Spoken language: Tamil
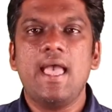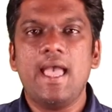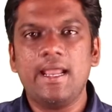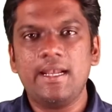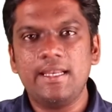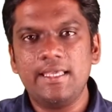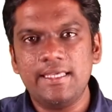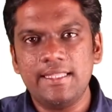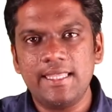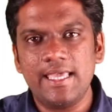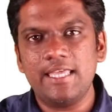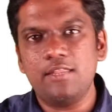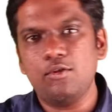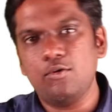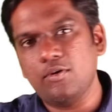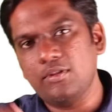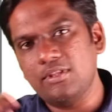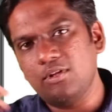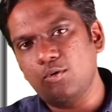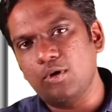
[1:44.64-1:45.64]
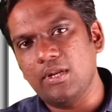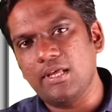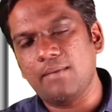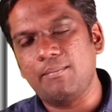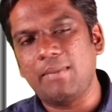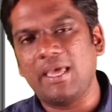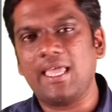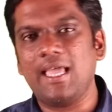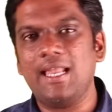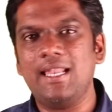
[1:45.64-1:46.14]
அண்ட் இதே இது வந்து உங்களுக்கு
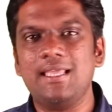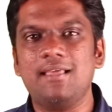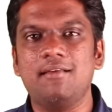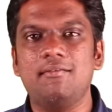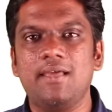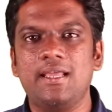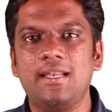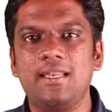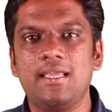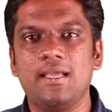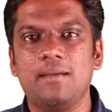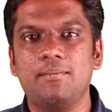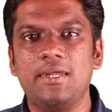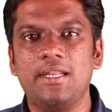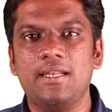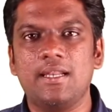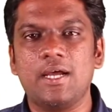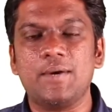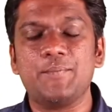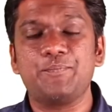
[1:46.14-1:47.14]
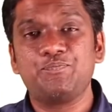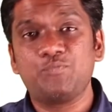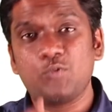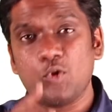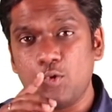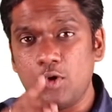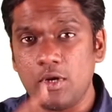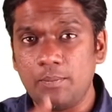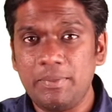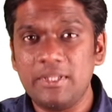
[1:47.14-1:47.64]
மெக்கானிக்கல் லைட்னிங் அப்படின்னா
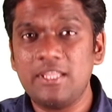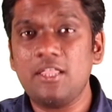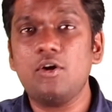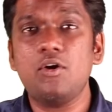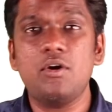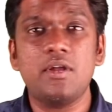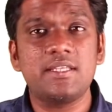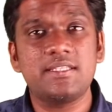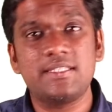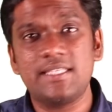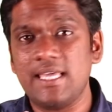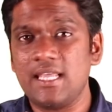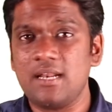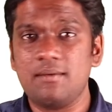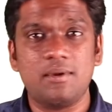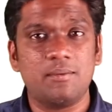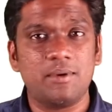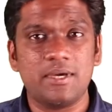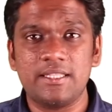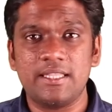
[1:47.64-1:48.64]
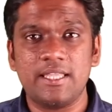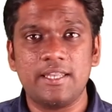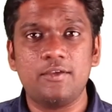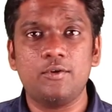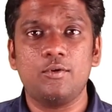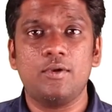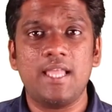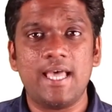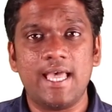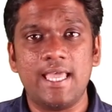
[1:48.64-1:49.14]
ஒரு பித்தகோரஸ் தியரம் நமக்கு
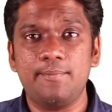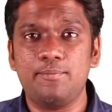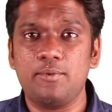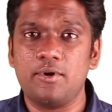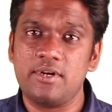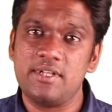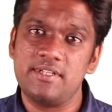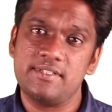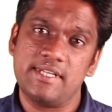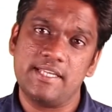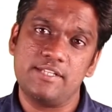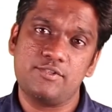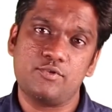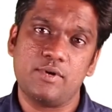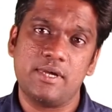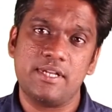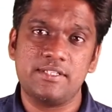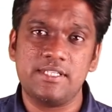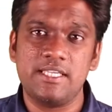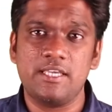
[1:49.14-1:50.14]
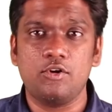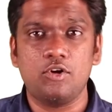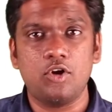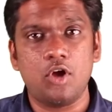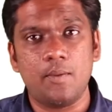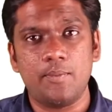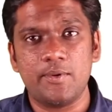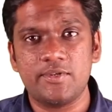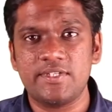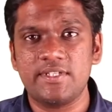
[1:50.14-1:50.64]
தெரியும்ல ஹைப்போட்டின் சைட் ஸ்கொயர் இஸ் ஈக்குவல்
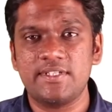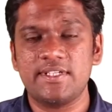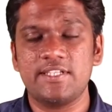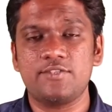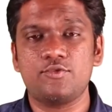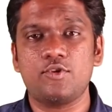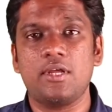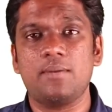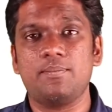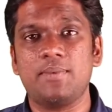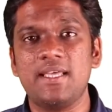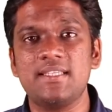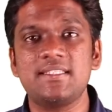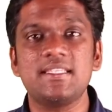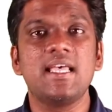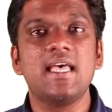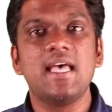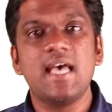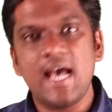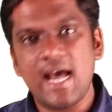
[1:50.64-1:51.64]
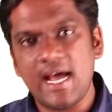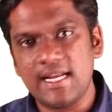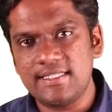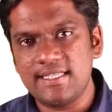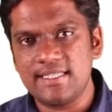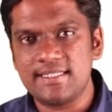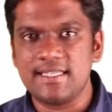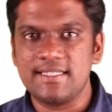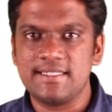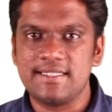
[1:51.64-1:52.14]
ஆப்போசிட் சைட் ஸ்கொயர் ப்ளஸ்
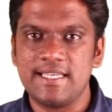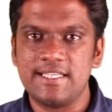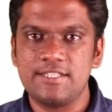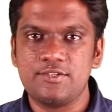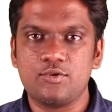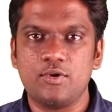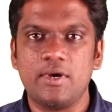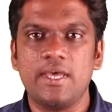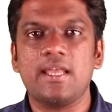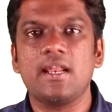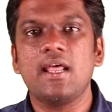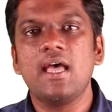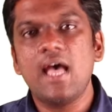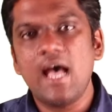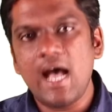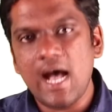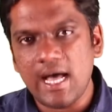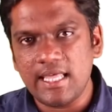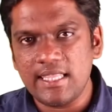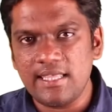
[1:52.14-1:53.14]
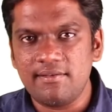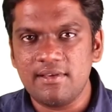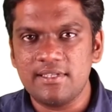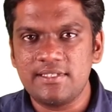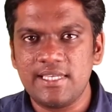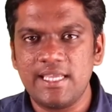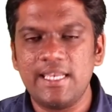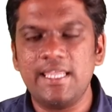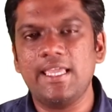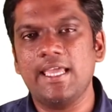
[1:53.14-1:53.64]
அட்ஜசன் சைட் ஸ்கொயர் அதை
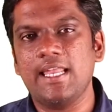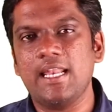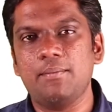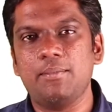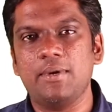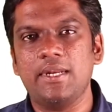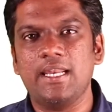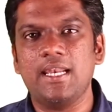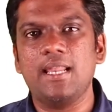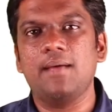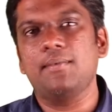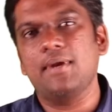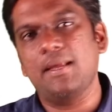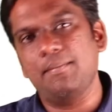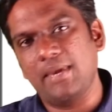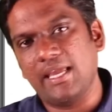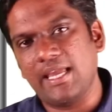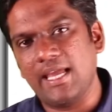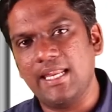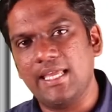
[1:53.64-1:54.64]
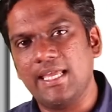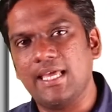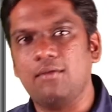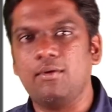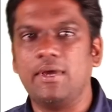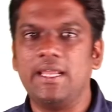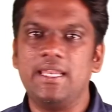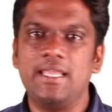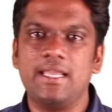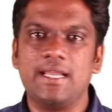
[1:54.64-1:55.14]
வச்சே நீங்கள் என்ன பண்ணிடலாம்னா
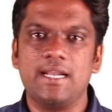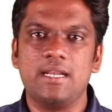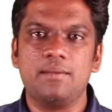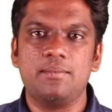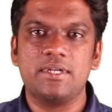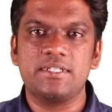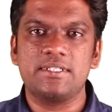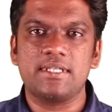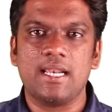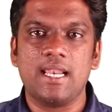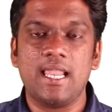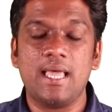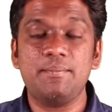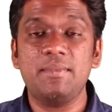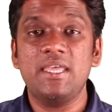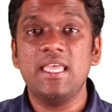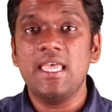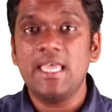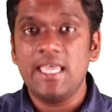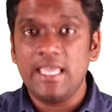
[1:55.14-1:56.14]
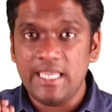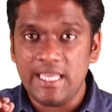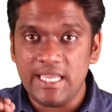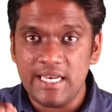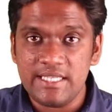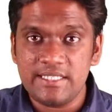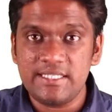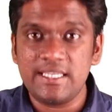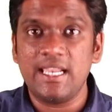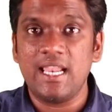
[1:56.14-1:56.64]
மெக்கானிக்கல் வைட்னிங் கண்டுபிடிச்சிடலாம்
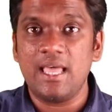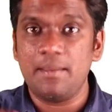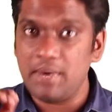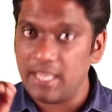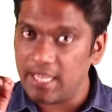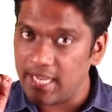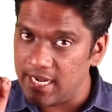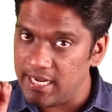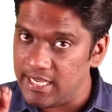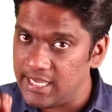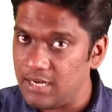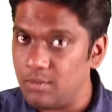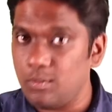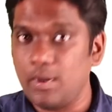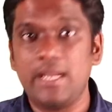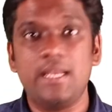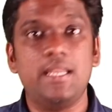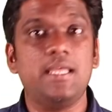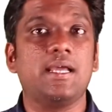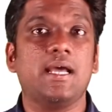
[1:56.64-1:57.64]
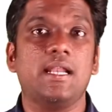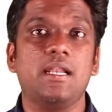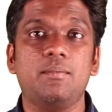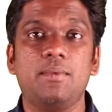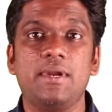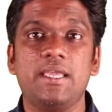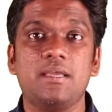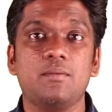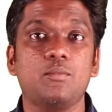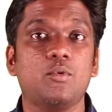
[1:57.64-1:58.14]
இனிஷியலாக மெக்கானிக்கல் வைட்னிங்
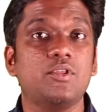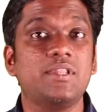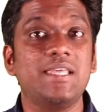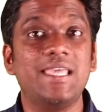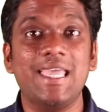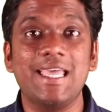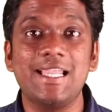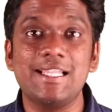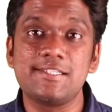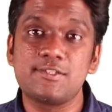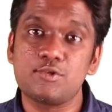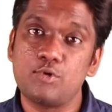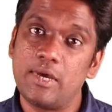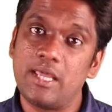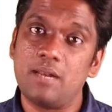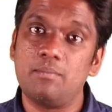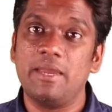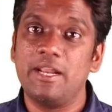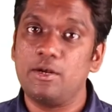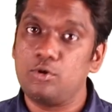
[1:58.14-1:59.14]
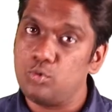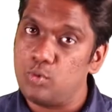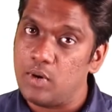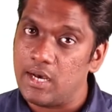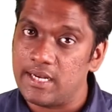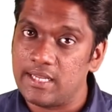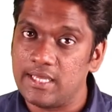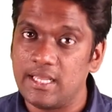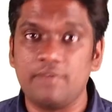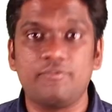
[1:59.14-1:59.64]
கண்டுபிடிக்கும் போது எல் ஸ்கொயர் பை டூ
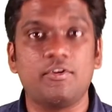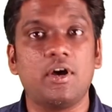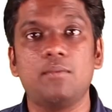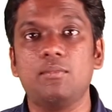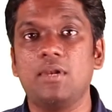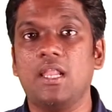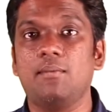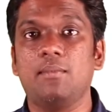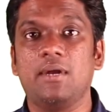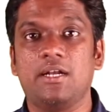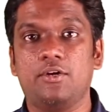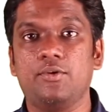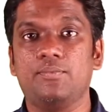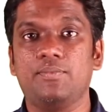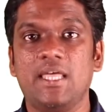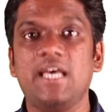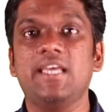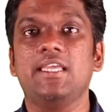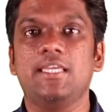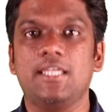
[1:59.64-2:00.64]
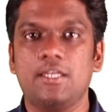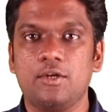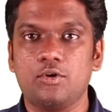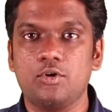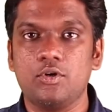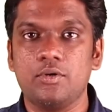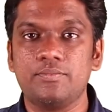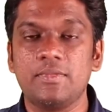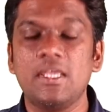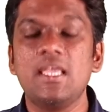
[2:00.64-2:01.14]
ஆருங்கிற ஃபார்முலா மட்டும்தான்
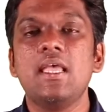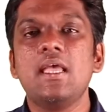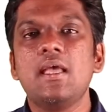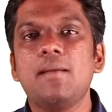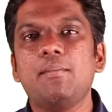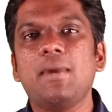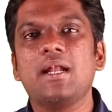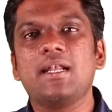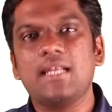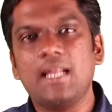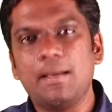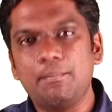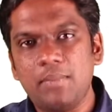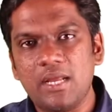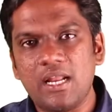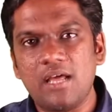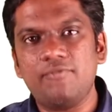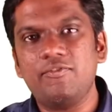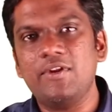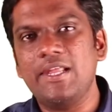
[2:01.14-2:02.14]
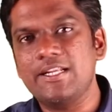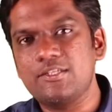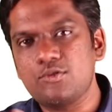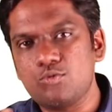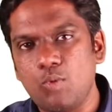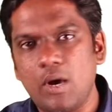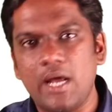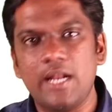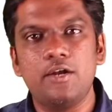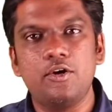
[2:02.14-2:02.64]
இருக்கும் பட் நம்பர் ஆஃப்
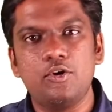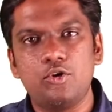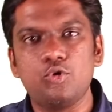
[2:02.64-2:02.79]
லேன்ஸ் ஒன்